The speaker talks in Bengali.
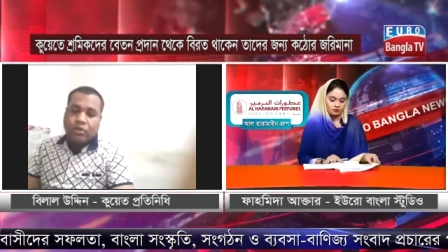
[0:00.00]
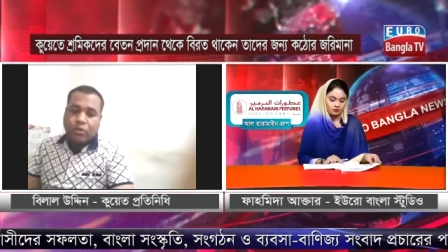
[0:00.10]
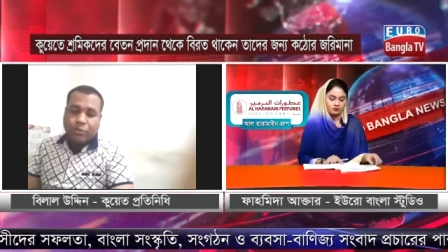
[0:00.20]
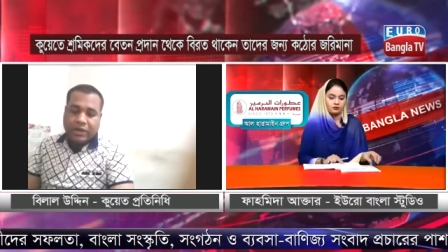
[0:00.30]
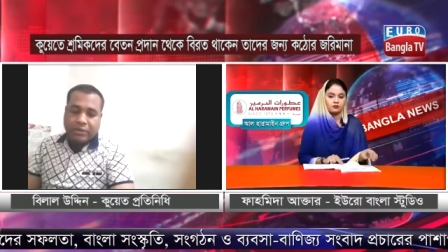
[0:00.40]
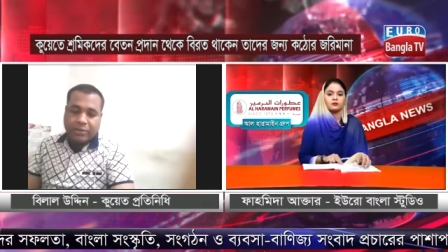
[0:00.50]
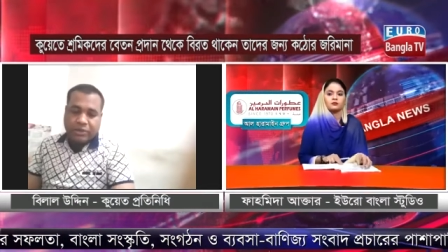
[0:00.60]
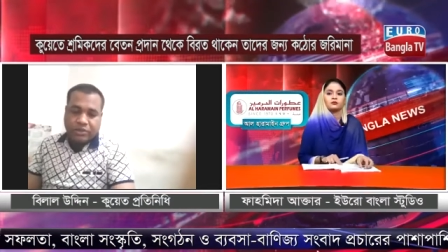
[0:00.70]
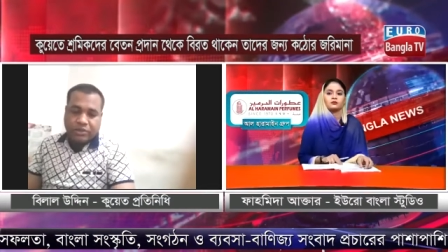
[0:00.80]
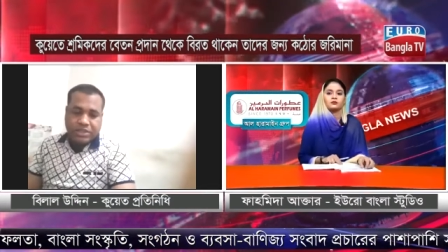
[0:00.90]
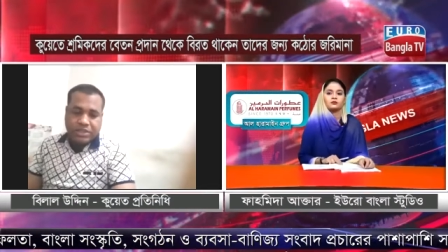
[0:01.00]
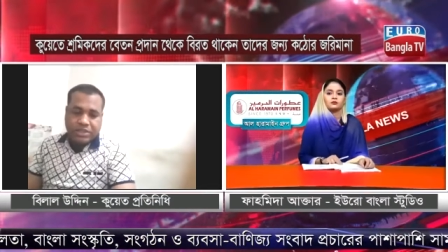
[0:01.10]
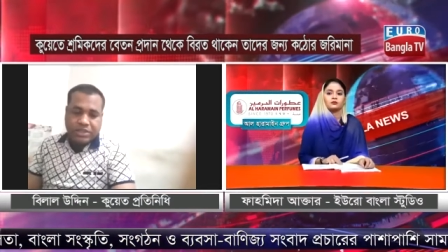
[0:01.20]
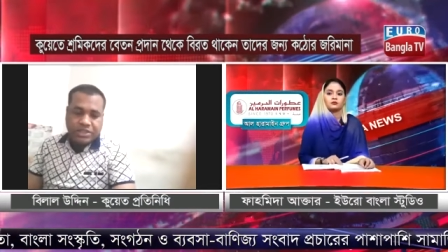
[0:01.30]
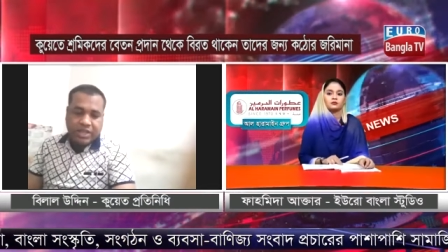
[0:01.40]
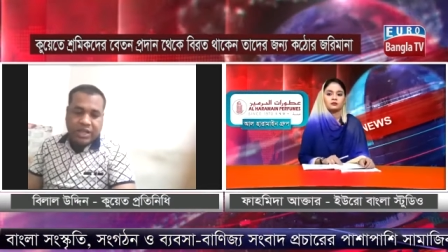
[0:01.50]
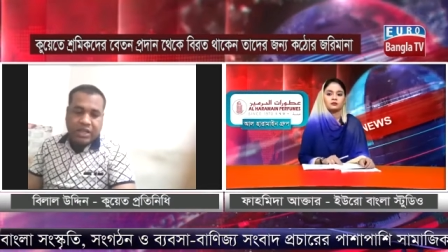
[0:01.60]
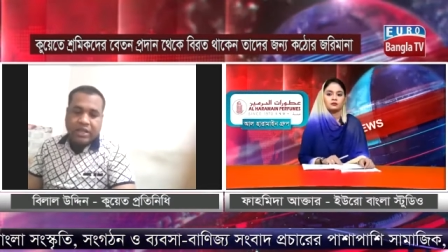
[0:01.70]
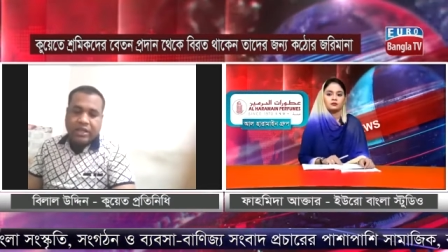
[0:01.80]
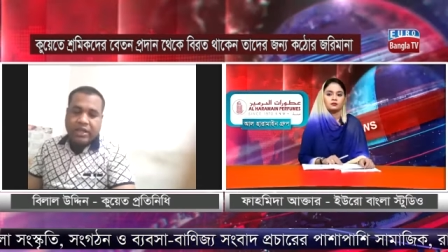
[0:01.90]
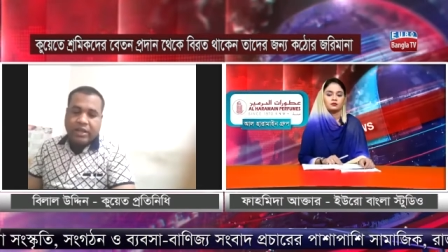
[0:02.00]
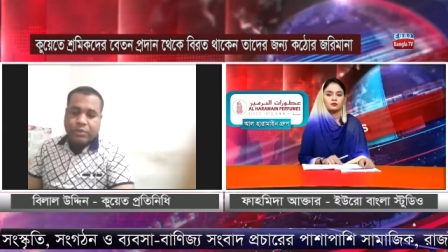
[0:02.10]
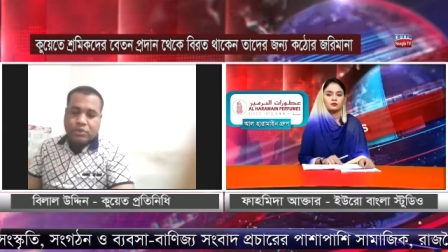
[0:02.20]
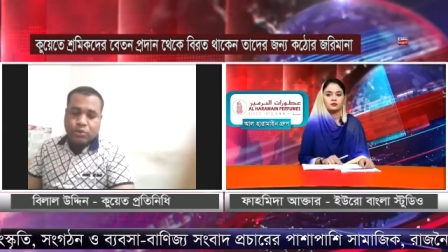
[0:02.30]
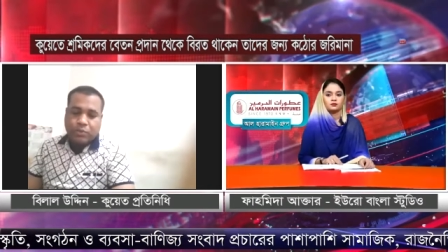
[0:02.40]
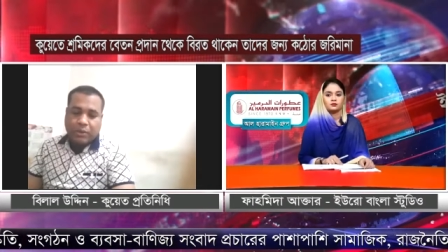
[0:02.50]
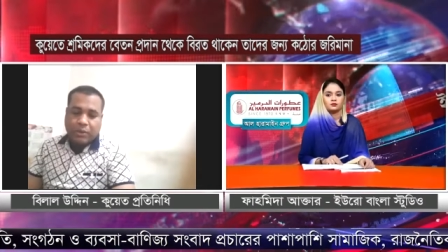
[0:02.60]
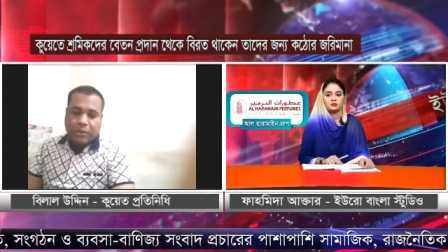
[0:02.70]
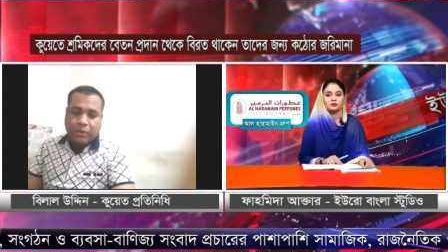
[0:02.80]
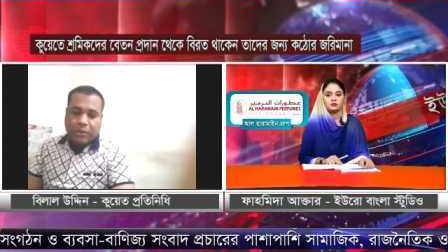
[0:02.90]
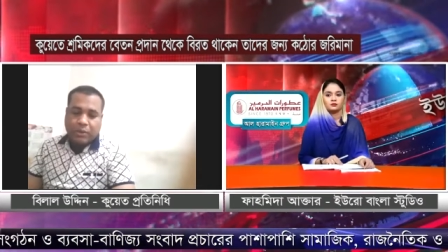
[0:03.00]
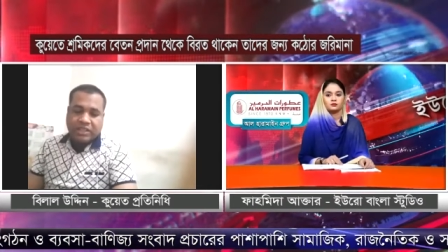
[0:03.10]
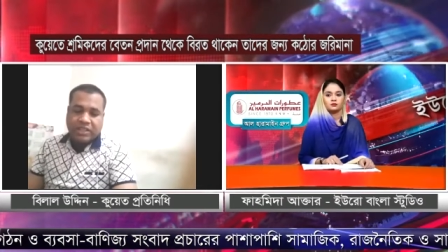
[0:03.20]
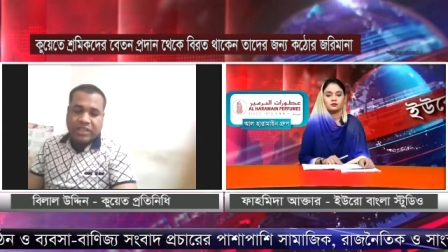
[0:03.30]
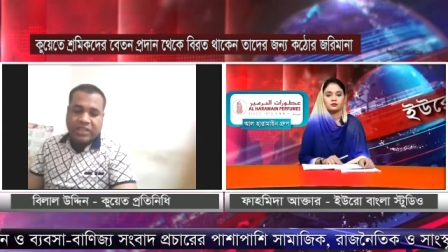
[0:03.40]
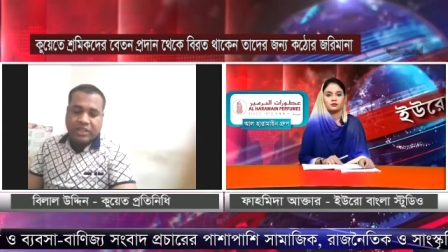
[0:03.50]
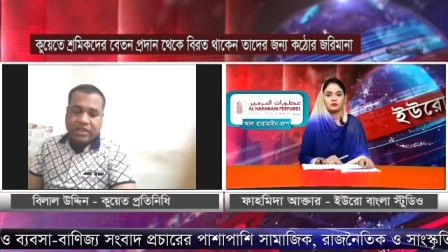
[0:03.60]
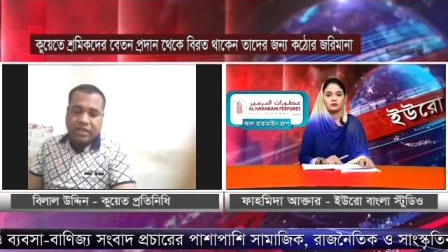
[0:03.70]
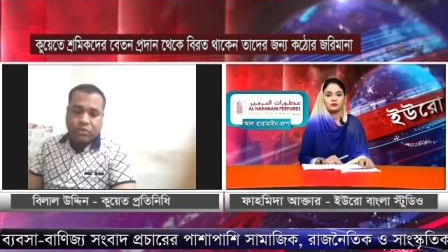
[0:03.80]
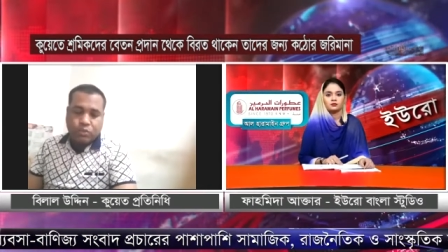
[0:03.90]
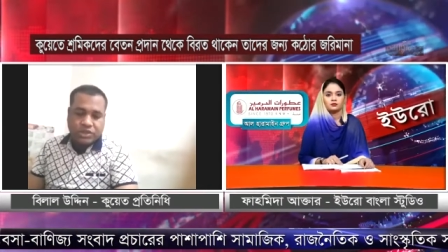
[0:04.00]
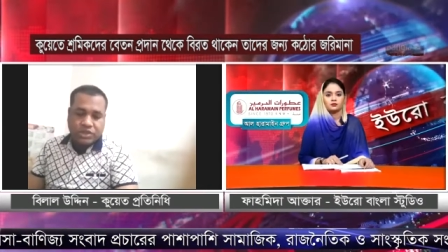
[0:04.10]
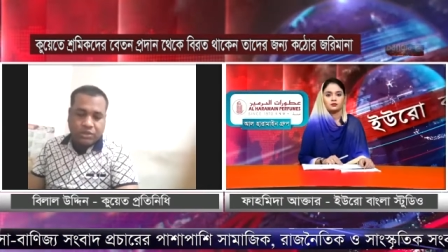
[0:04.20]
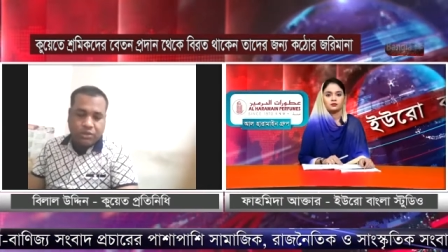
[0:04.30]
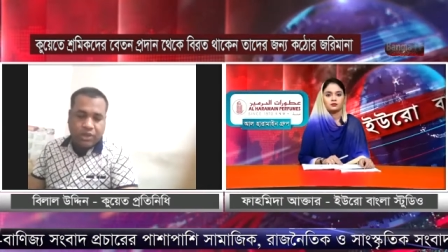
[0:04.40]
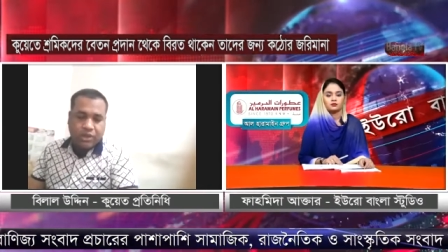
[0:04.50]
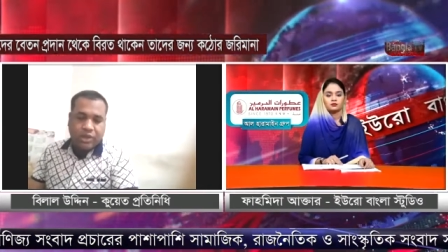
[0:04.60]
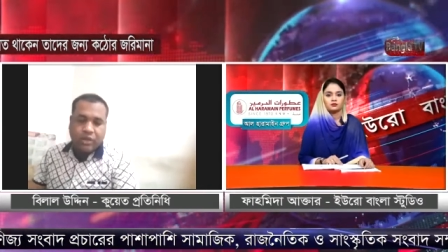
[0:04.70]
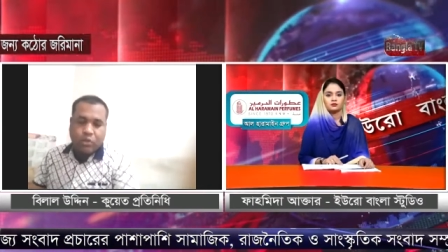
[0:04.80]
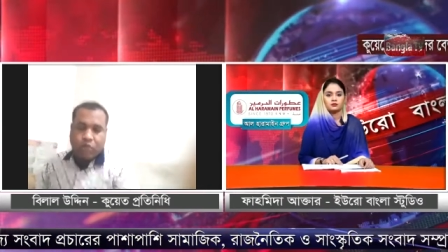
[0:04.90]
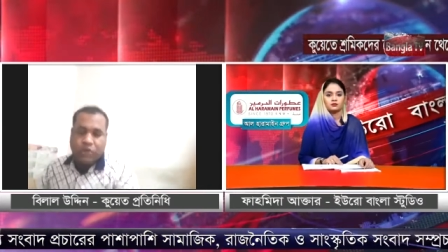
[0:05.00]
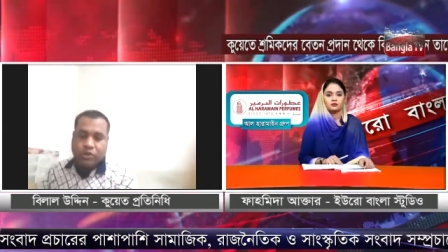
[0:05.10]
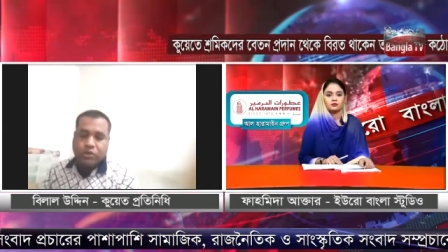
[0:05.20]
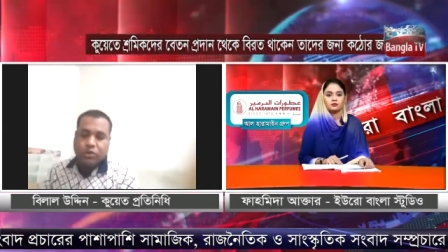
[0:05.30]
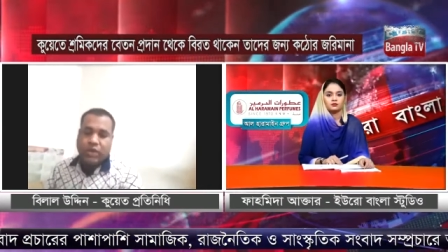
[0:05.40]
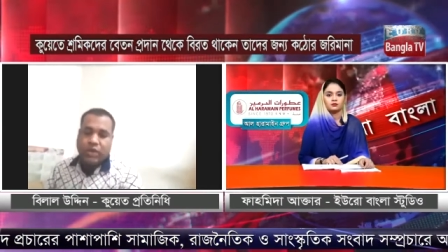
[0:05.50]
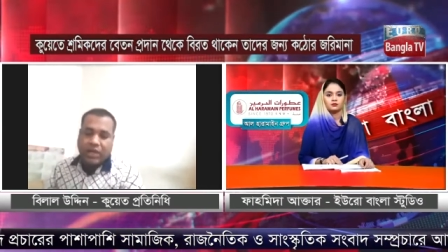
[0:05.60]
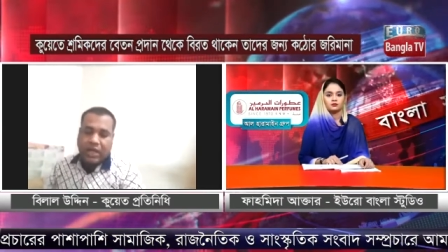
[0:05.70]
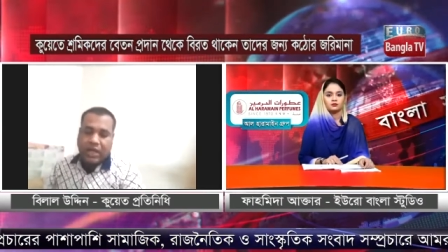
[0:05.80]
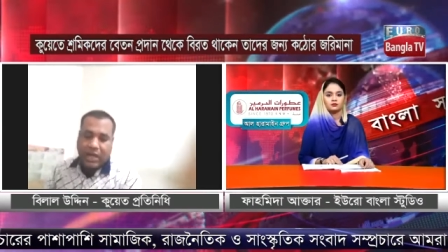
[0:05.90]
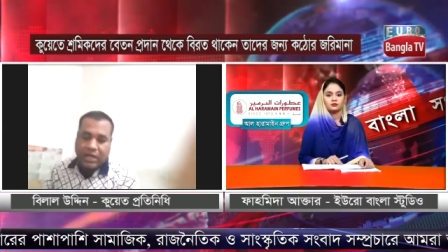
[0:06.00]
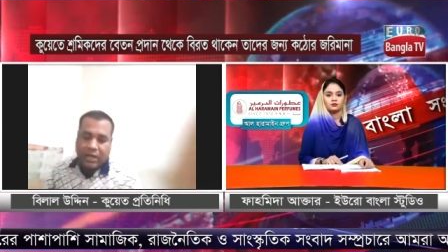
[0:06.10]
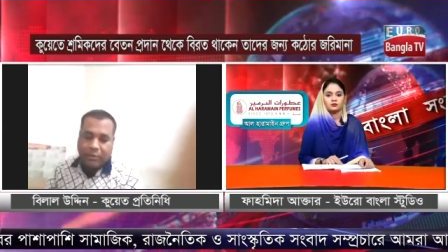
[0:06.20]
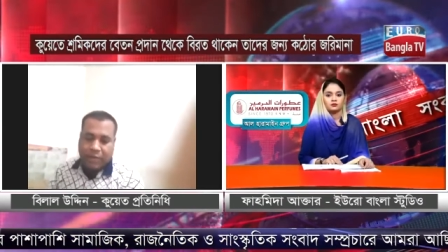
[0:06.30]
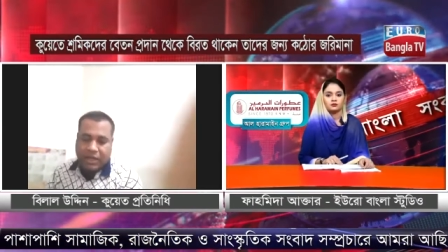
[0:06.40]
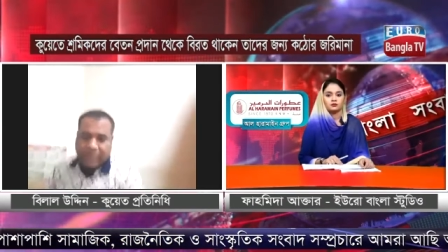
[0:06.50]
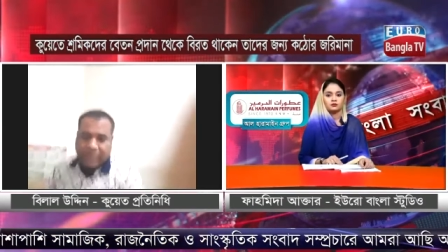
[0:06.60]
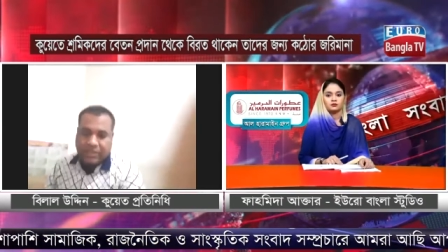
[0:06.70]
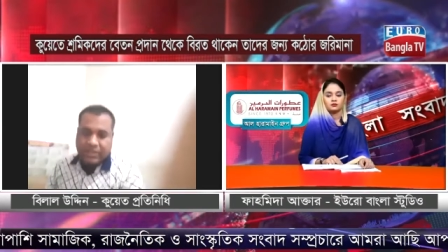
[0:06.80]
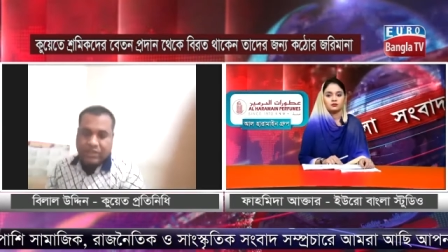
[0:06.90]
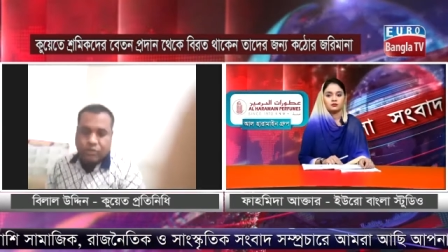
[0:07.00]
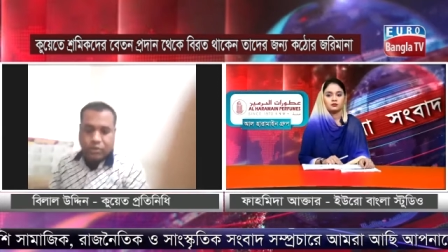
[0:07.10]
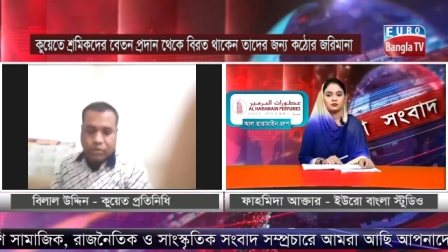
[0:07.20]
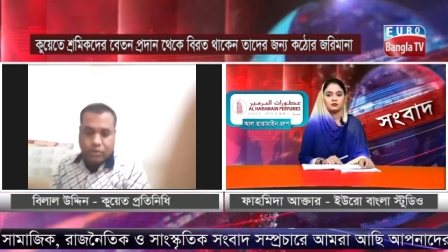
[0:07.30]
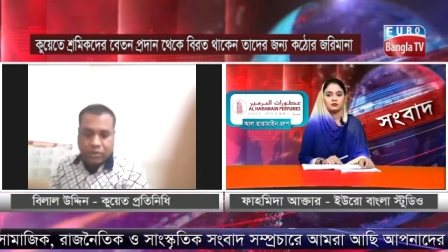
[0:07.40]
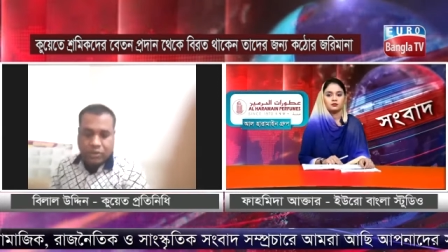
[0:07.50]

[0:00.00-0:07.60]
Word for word: কোম্পানি বেতন দিচ্ছে না এবং সুপারভাইজারদেরকে ঘুষ দিতে হয় অতিরিক্ত টাকা আকামা লাগাতে অতিরিক্ত টাকা